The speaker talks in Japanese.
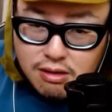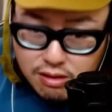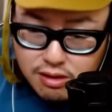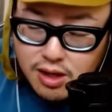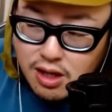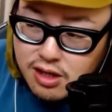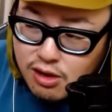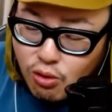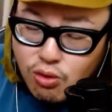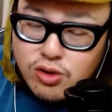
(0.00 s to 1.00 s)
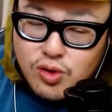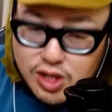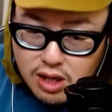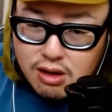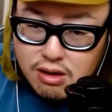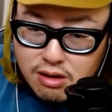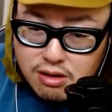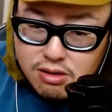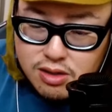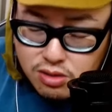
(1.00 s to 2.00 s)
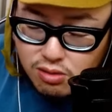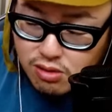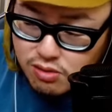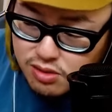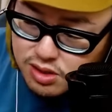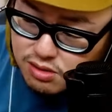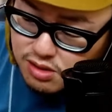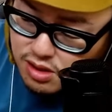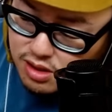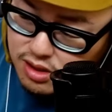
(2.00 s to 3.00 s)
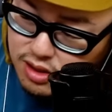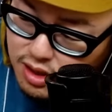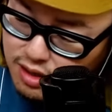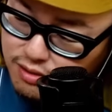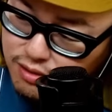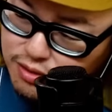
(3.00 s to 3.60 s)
うん、あんなん工業じゃん。そう。要するに、あ